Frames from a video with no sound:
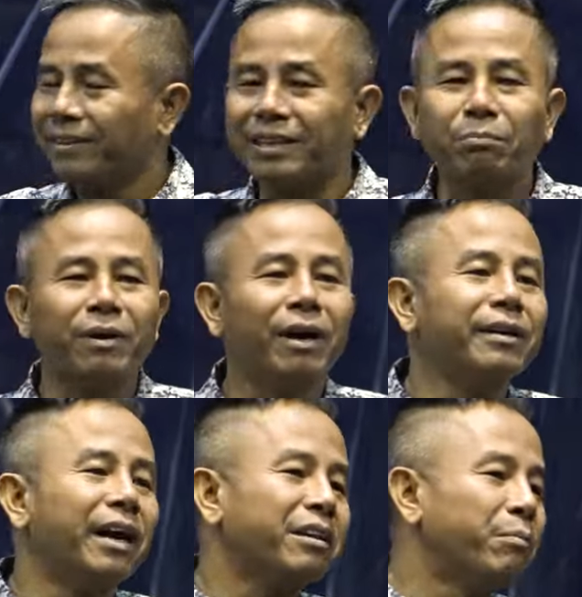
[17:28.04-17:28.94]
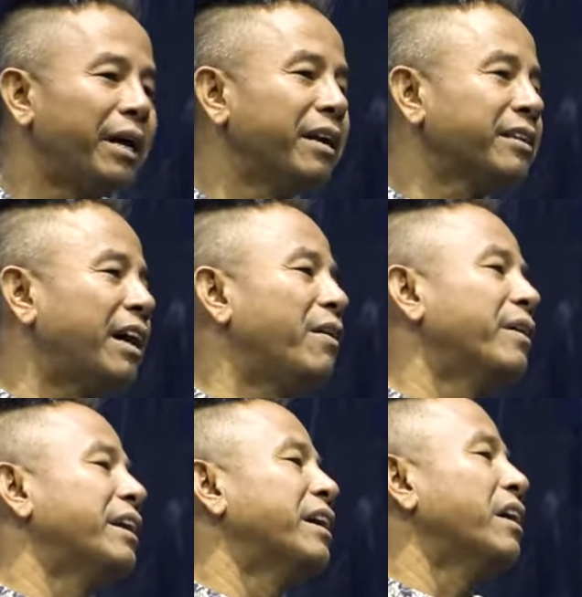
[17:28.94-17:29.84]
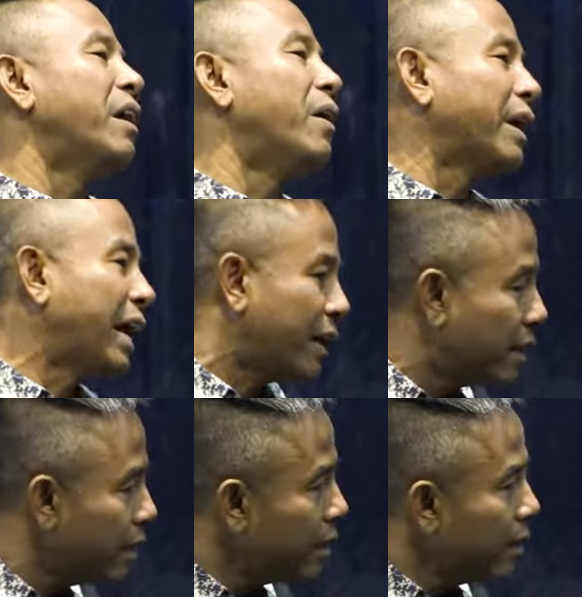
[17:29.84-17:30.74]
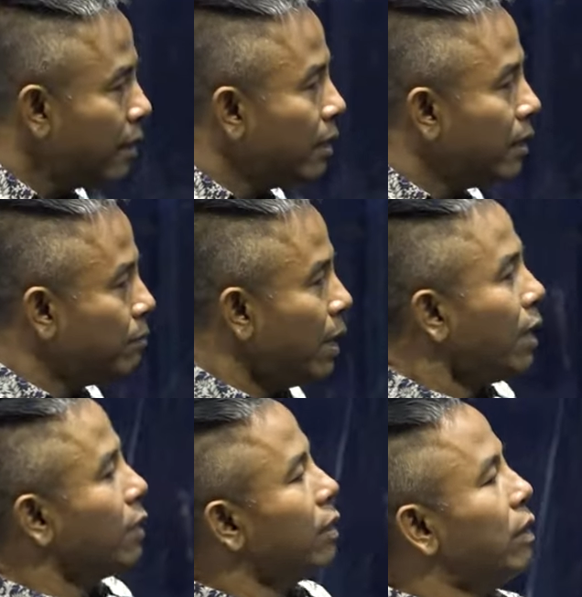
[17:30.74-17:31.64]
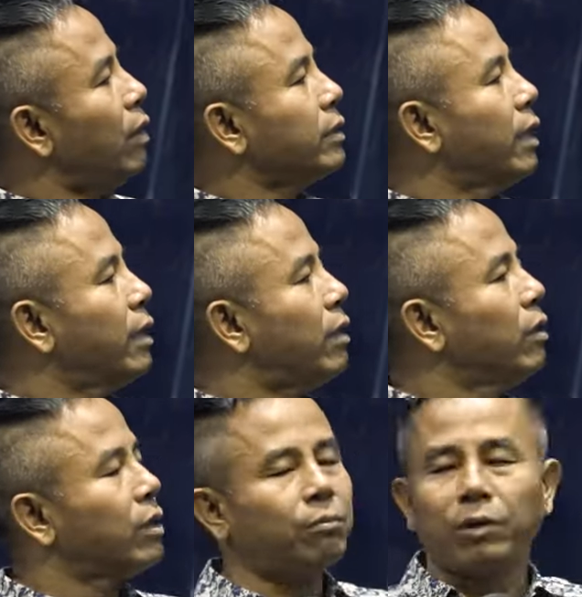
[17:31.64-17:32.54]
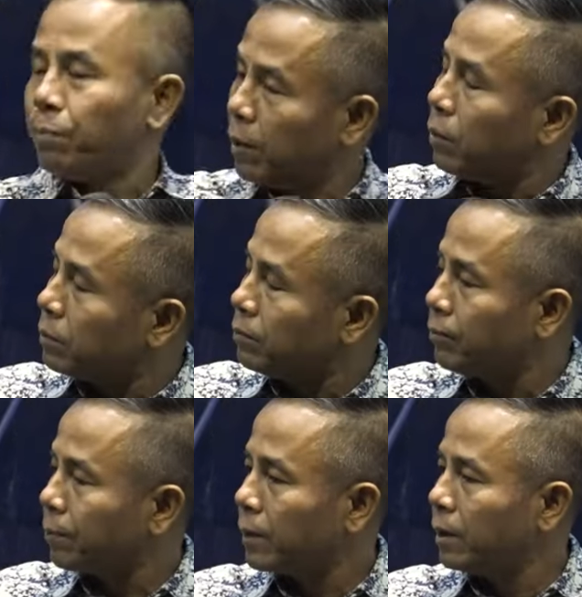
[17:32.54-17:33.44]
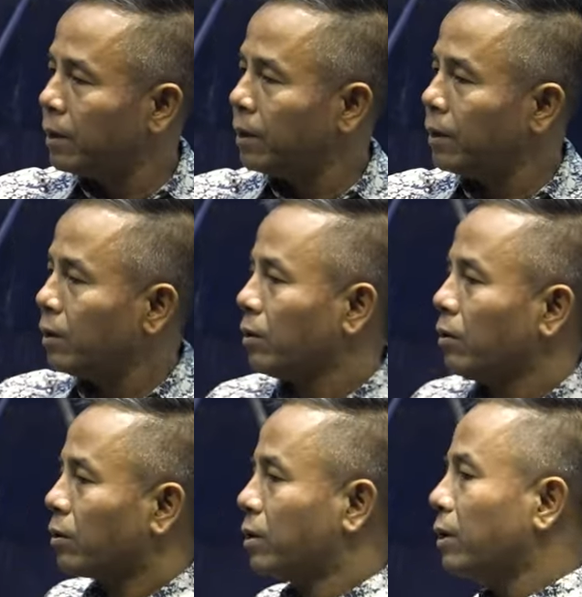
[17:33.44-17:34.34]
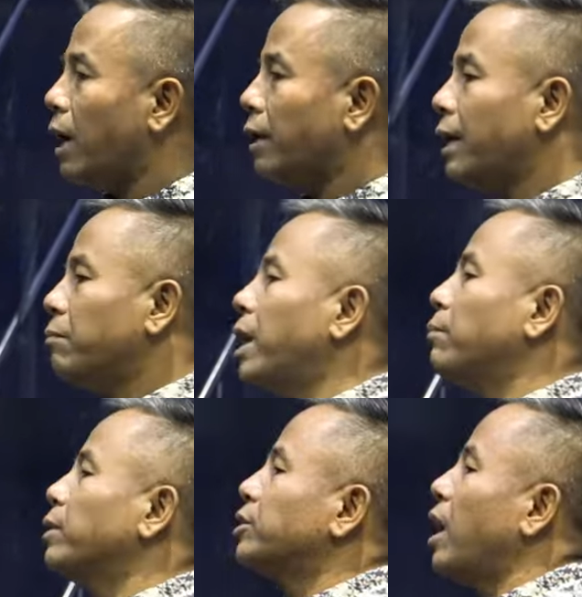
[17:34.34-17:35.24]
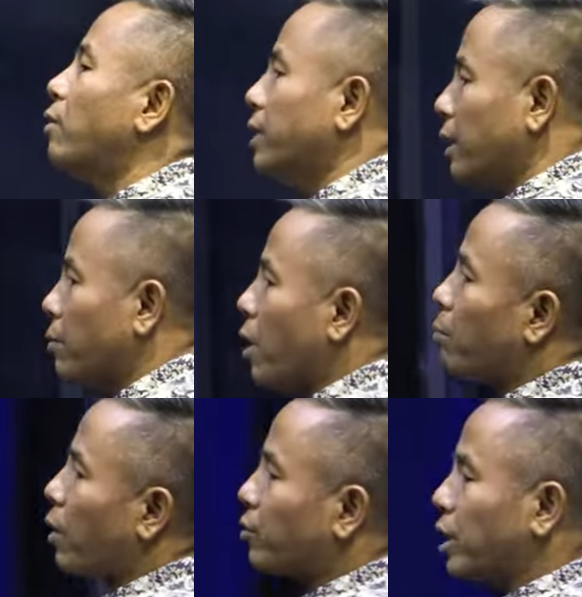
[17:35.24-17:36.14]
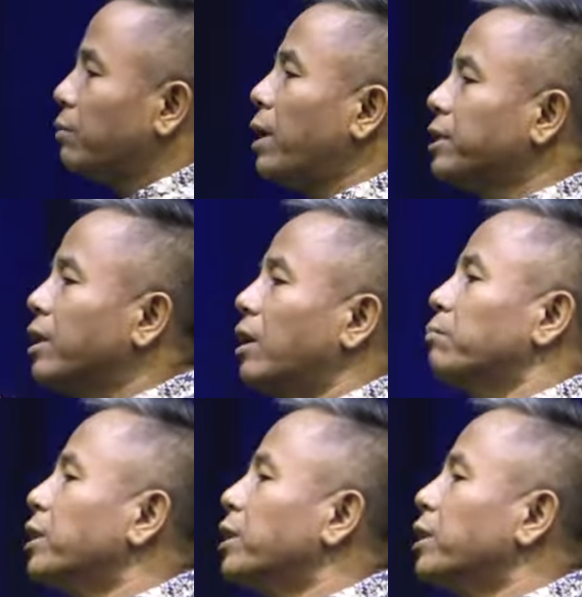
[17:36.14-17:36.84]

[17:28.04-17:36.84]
tập khơi nè thằng máy nước tháo nè đừng là on nè bát on on tê on lúc này bom phải ổn cứ ở đấy ban mình sao nhưng bờ sân bây giờ ăn